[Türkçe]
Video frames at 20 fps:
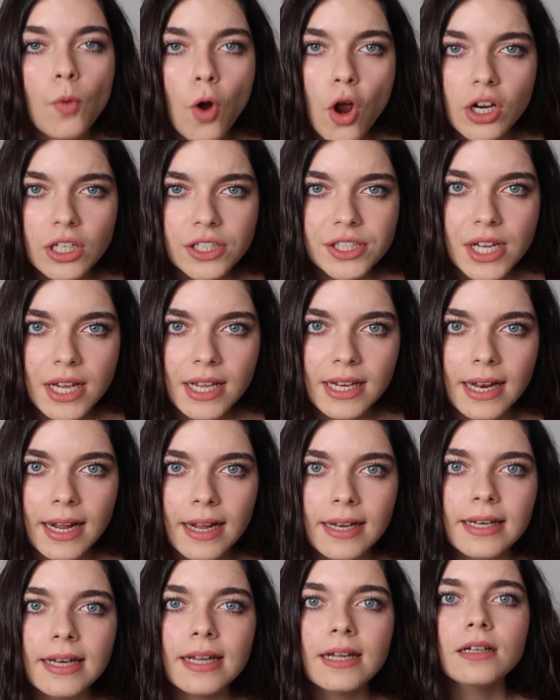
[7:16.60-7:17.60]
Böyle
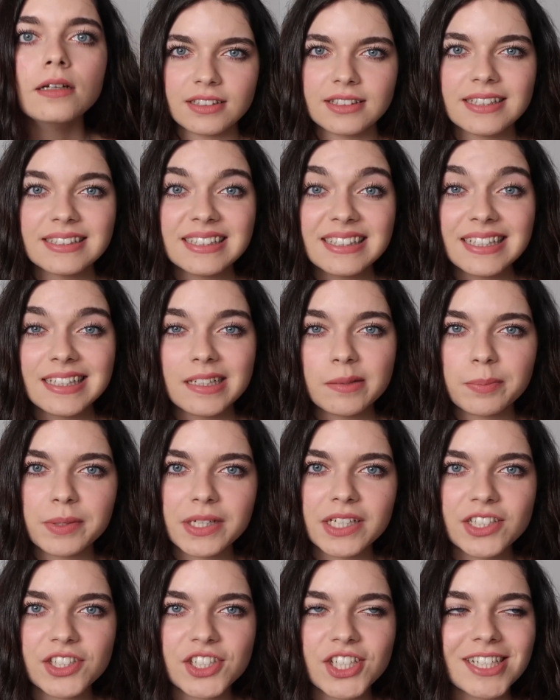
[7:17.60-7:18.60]
şeylerle tadına da
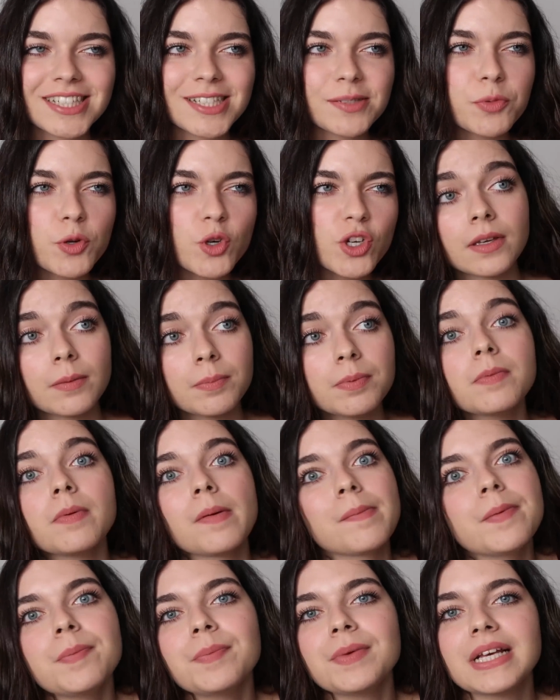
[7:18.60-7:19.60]
bayılacağınız böyle yapıp
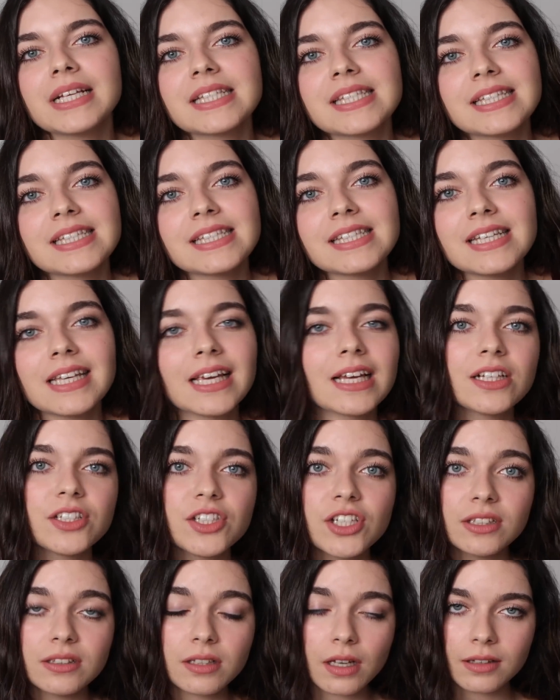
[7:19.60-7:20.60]
yapıp yesinizin
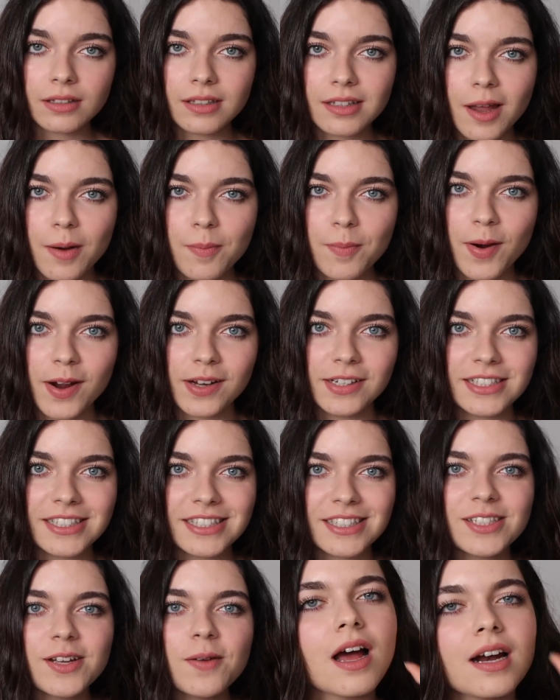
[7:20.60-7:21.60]
geleceği tatlılar
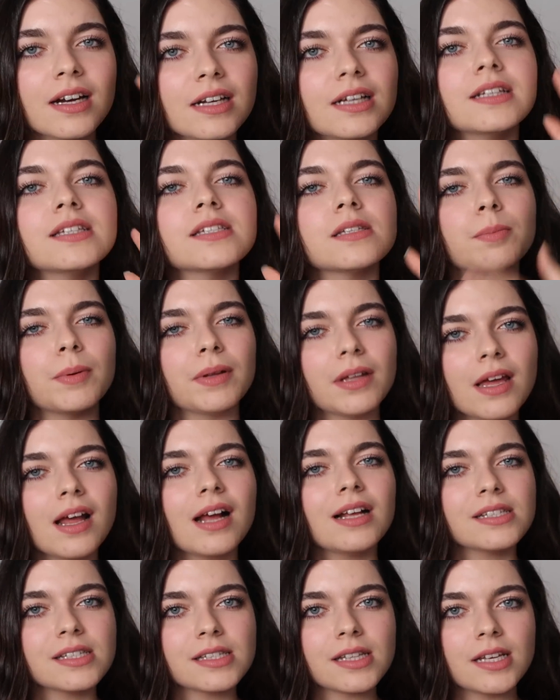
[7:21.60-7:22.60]
paylaşacağım. Arkanızı bana
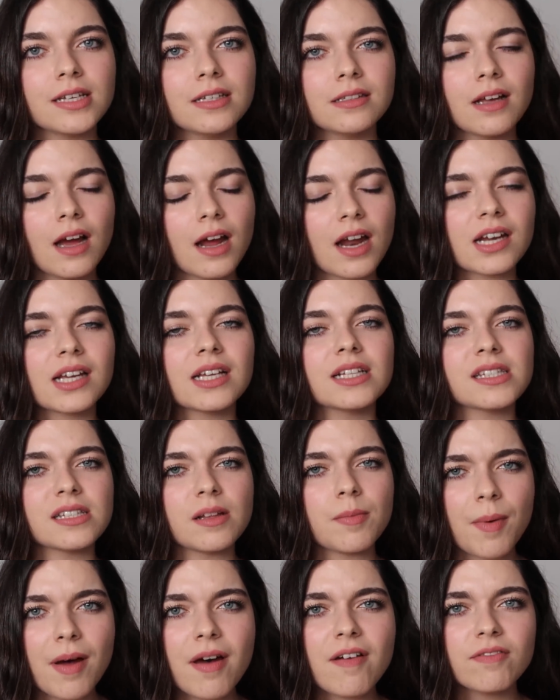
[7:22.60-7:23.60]
yaslayın.
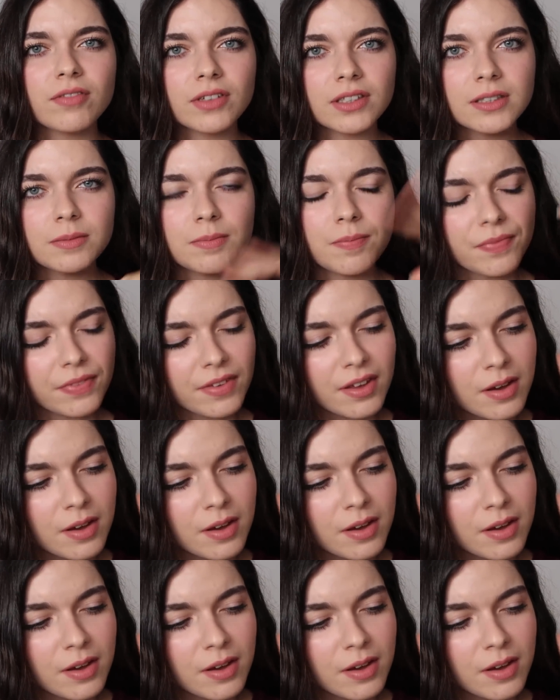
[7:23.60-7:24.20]
Arkanızda ben varım.